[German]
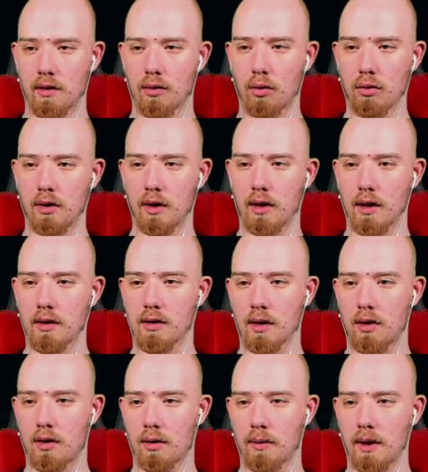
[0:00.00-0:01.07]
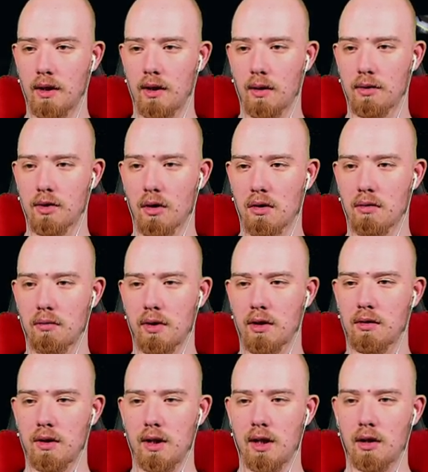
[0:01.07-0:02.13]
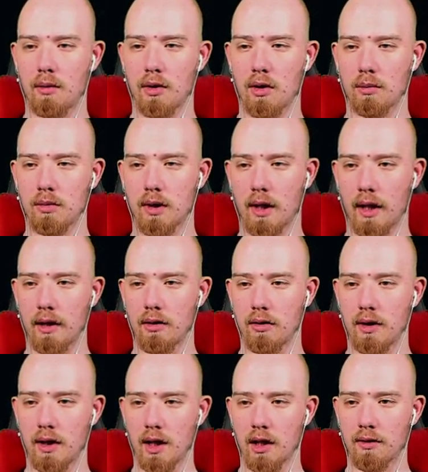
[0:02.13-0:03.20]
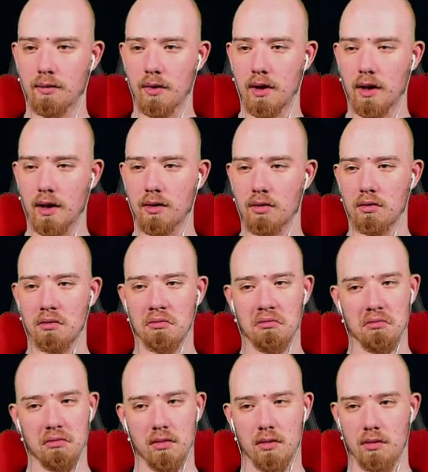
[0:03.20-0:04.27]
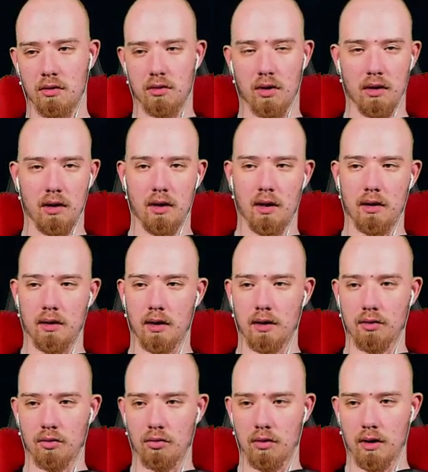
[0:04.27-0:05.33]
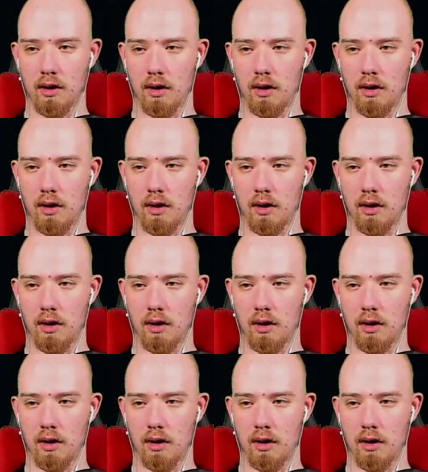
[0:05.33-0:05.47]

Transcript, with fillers: Gut, ich kenn's auch, wenn ich am Zocken bin und irgendjemand kommt rein und nervt mich. Also, das kann ich gar nicht. Also,